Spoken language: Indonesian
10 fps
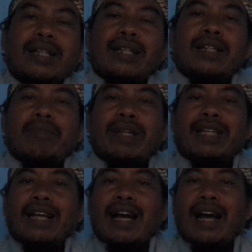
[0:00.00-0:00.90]

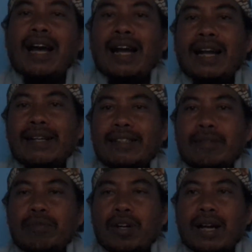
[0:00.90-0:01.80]
Demikian,
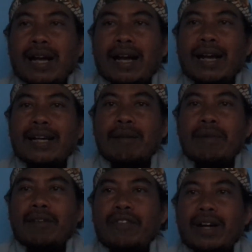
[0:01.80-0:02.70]
semoga ada
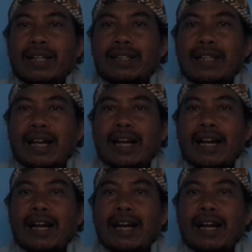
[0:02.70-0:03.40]
manfaatnya